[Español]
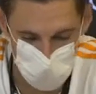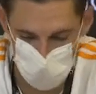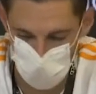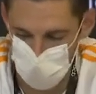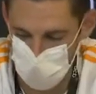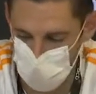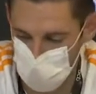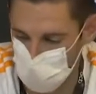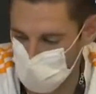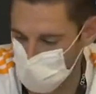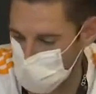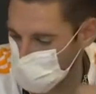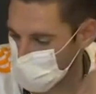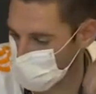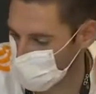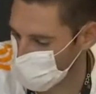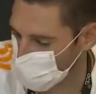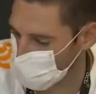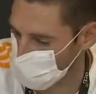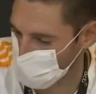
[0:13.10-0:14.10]
creo que ha
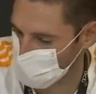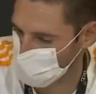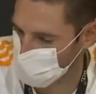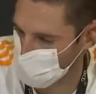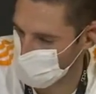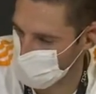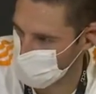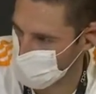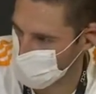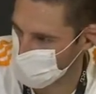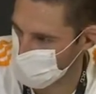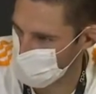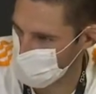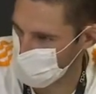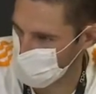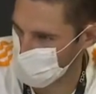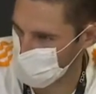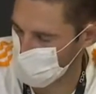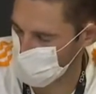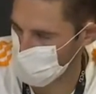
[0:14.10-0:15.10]
tenido el ritmo del
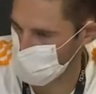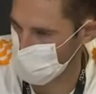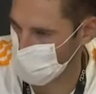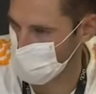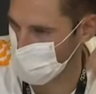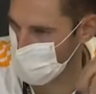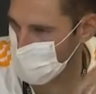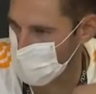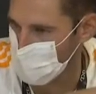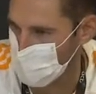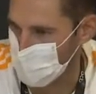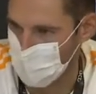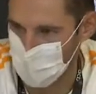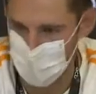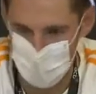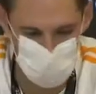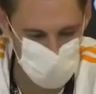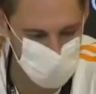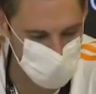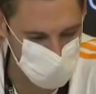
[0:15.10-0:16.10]
partido
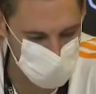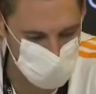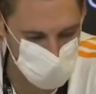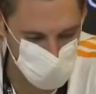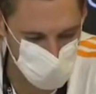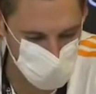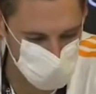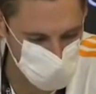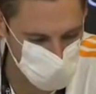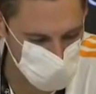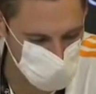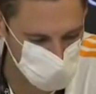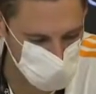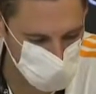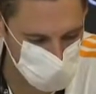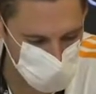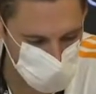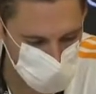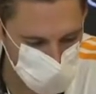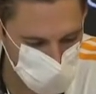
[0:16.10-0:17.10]
25 minutos,